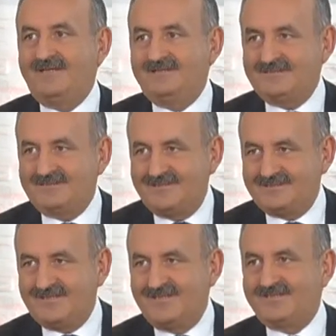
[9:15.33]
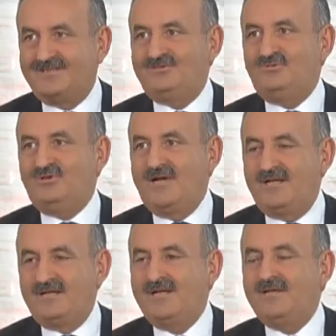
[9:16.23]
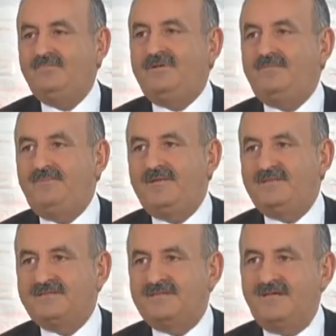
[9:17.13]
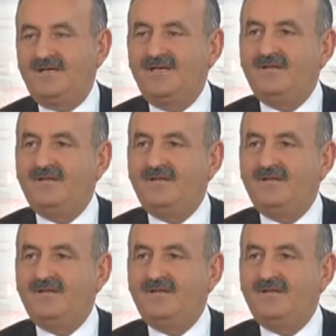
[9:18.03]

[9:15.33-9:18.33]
kendisine saygı duyan bir bilinçle